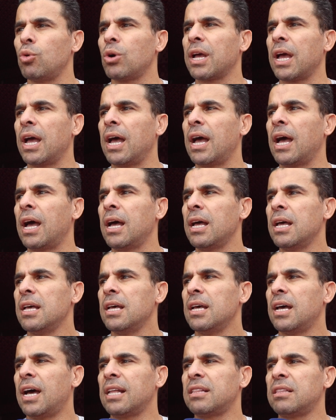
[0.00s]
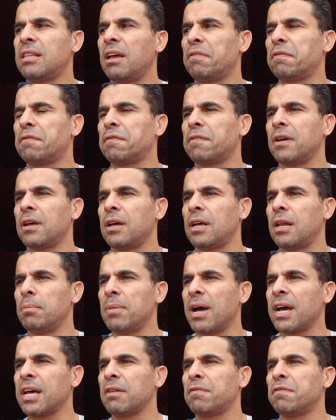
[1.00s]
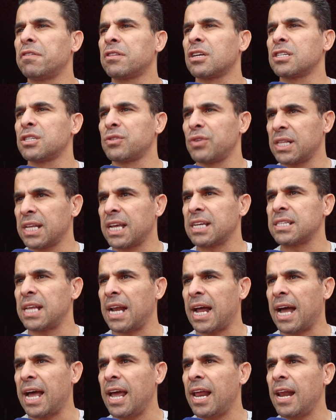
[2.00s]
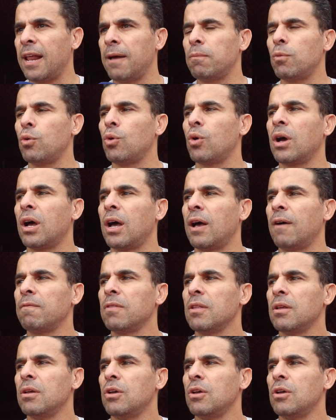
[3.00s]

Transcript: وكهداف المغرب في تصفيات كاس العالم و...